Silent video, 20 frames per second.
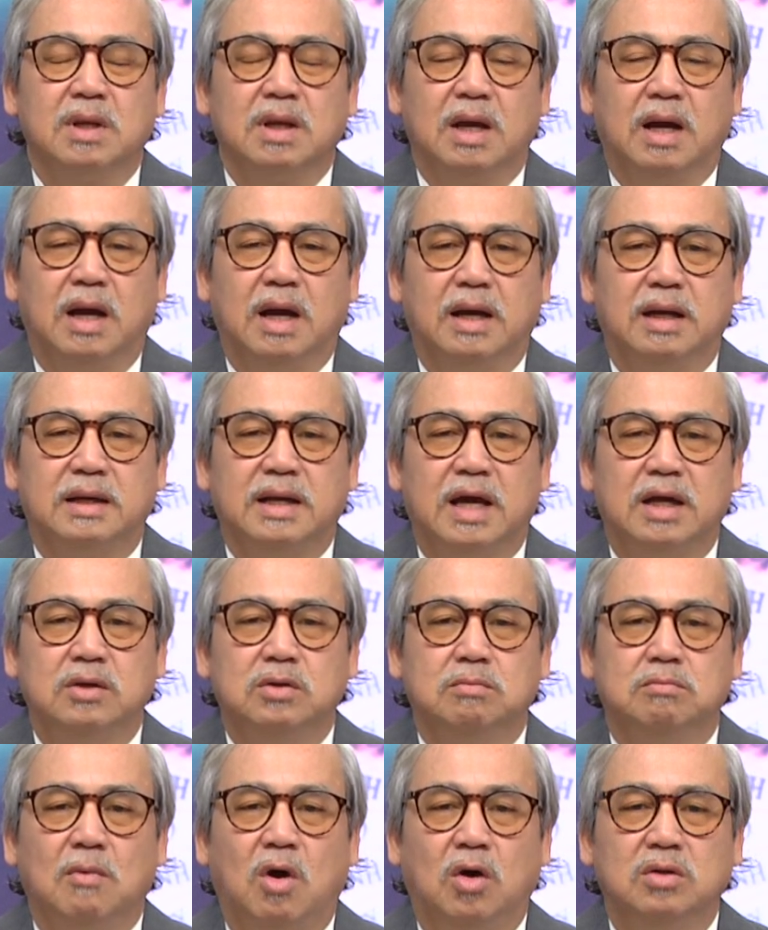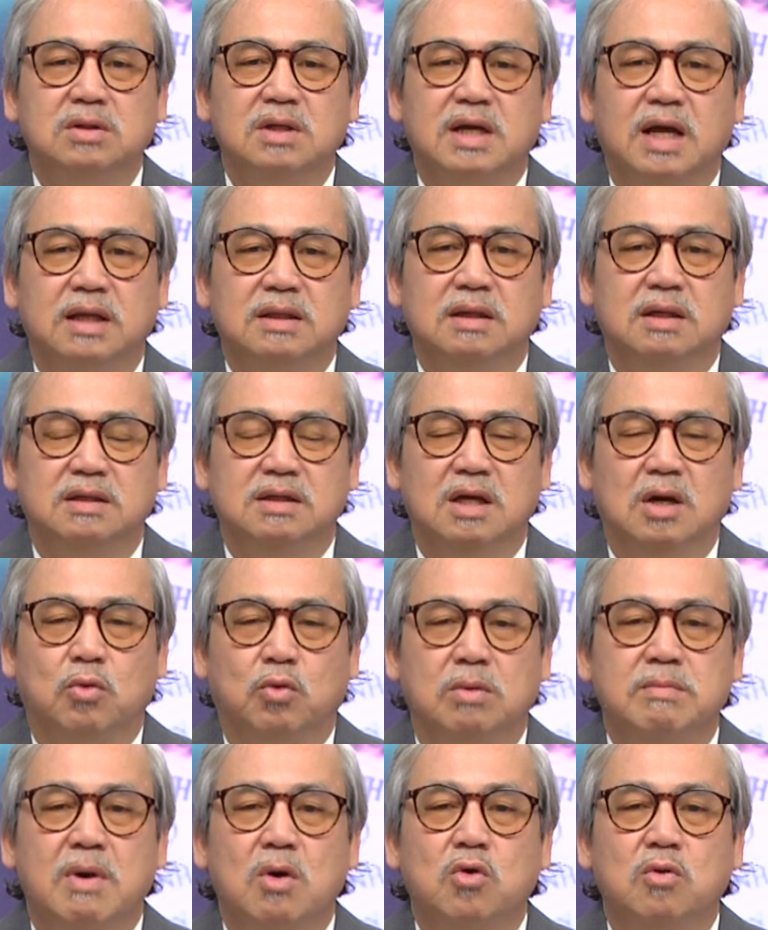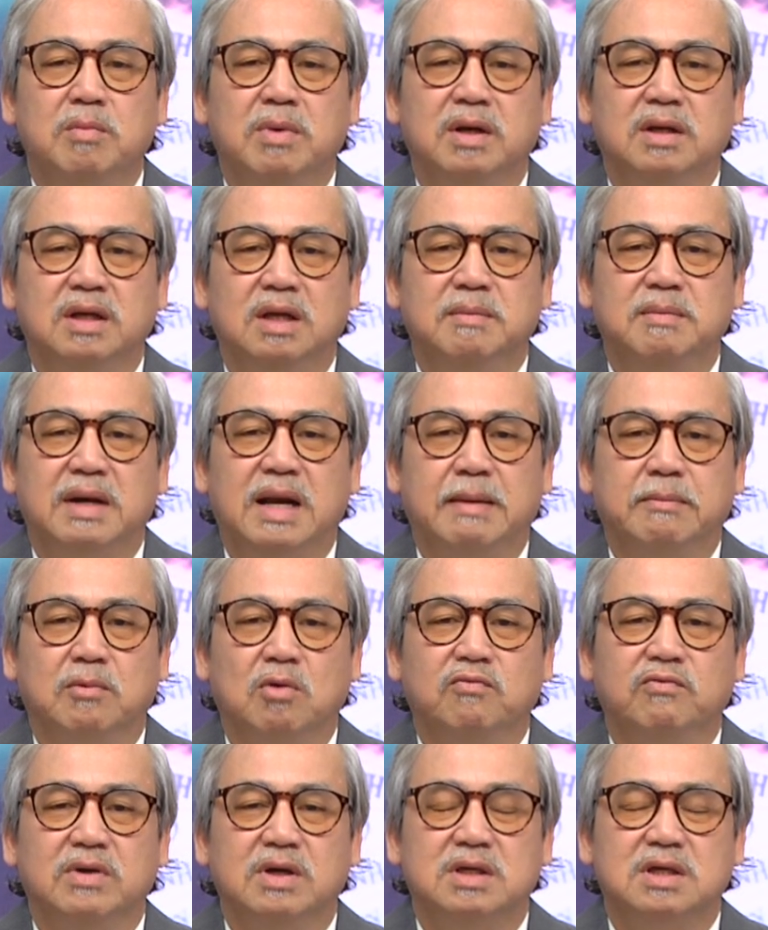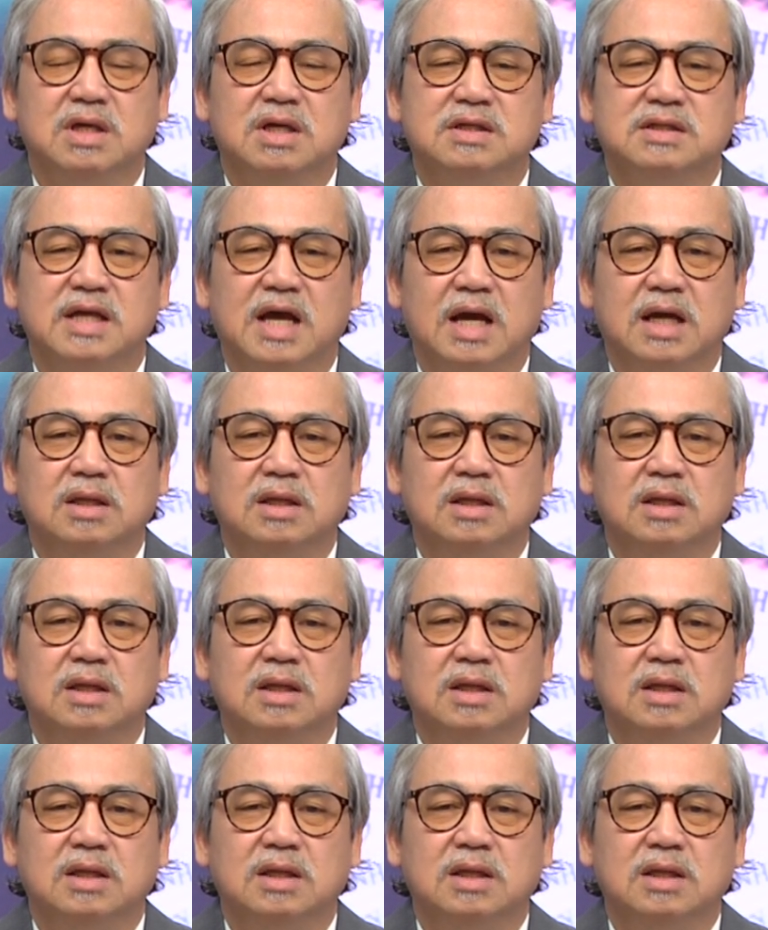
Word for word: à, đã bỏ tất cả thời giờ quý báu của mình để mà làm công việc chia sẻ